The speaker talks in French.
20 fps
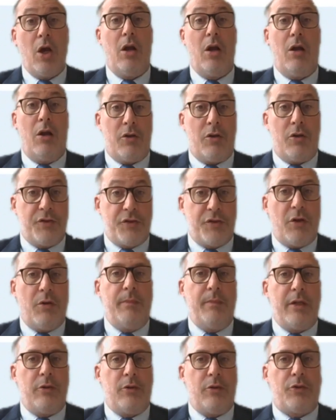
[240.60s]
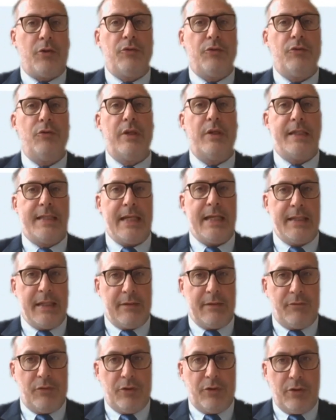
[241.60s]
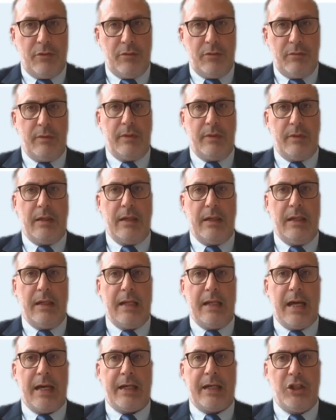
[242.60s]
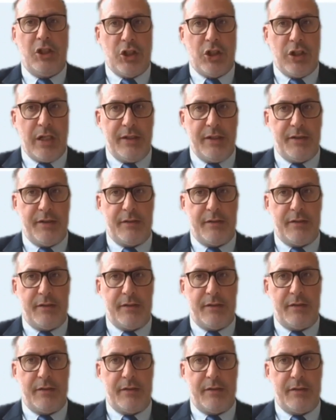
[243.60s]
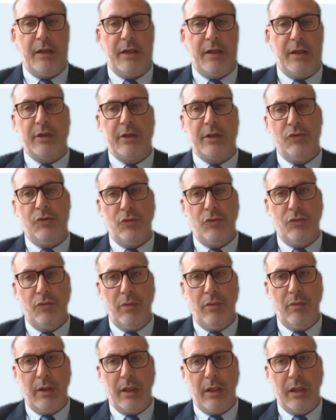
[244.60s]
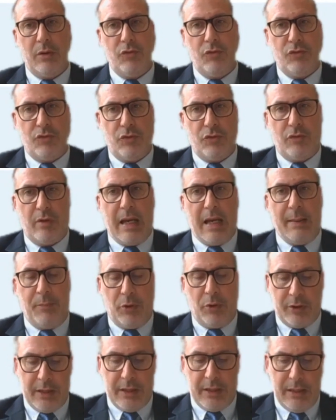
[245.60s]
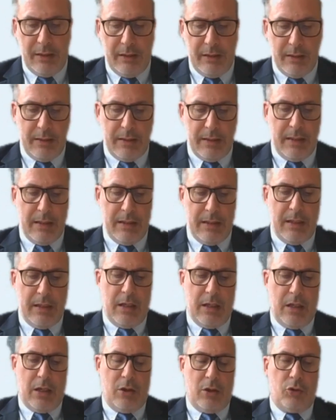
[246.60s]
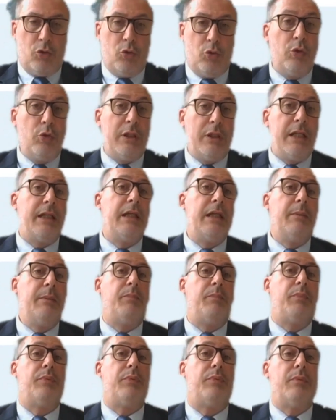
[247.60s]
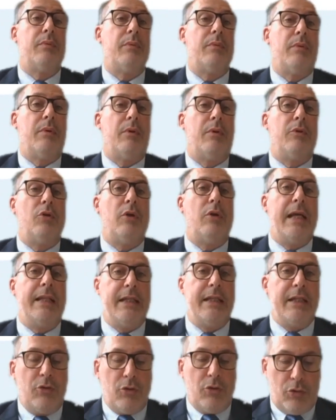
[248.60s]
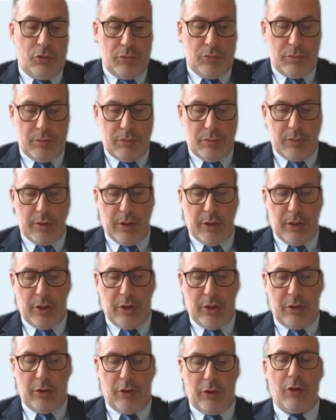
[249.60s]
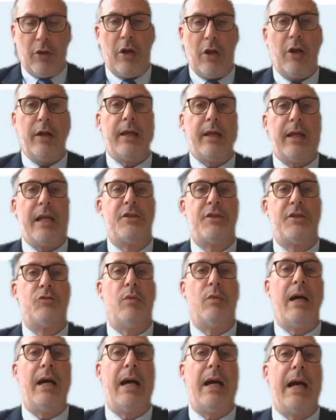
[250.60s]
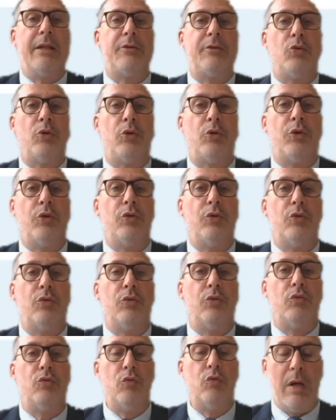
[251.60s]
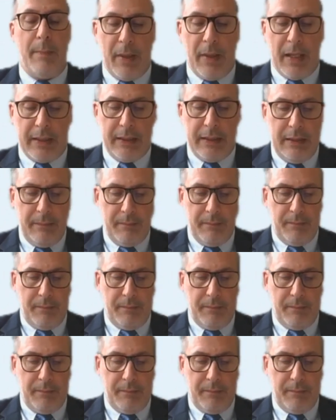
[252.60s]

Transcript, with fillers: l'ensemble, bien entendu, des intervenants et la richesse des contributions qu'ils nous ont apportées, toute l'équipe de la NEDO, qu'elle soit à Tokyo ou à Paris,